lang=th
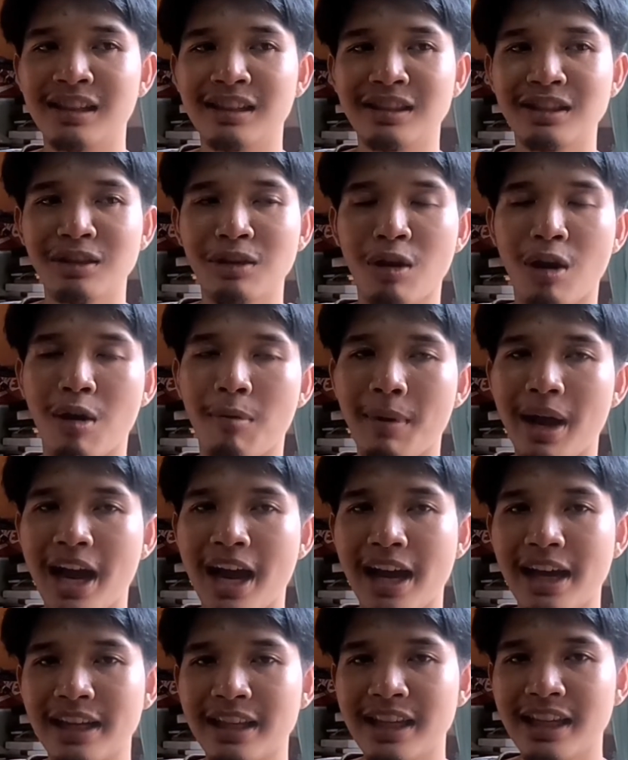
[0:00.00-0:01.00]
ซื้อของ
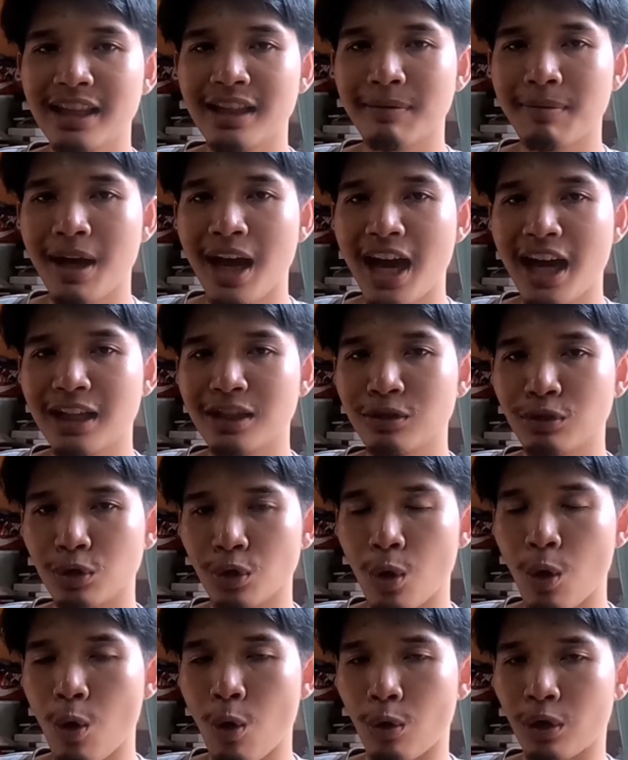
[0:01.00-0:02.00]
มา
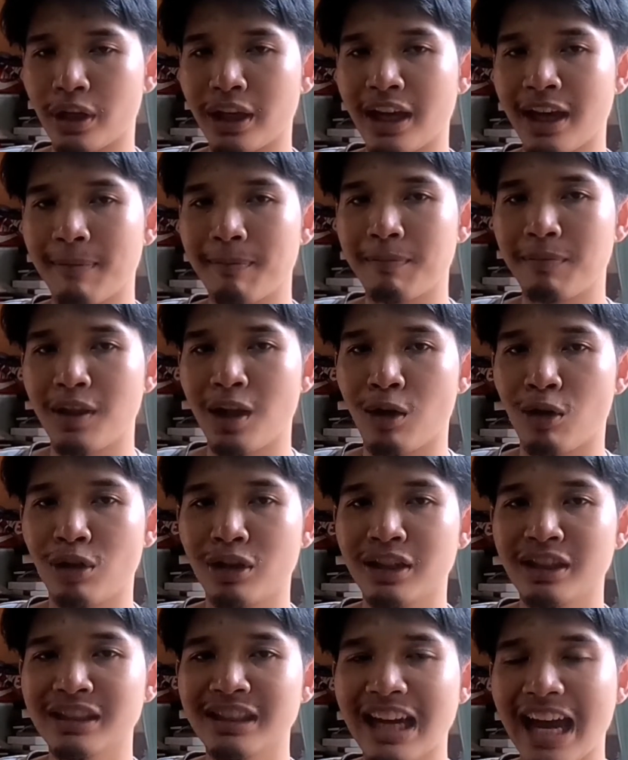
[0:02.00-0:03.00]
25.6 นะครับ เราก็
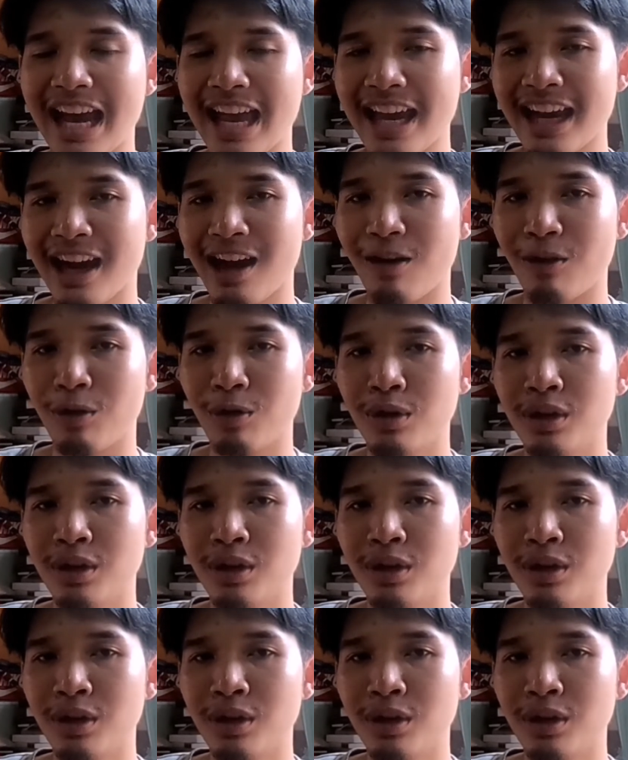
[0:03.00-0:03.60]
ต้องจ่ายให้เขา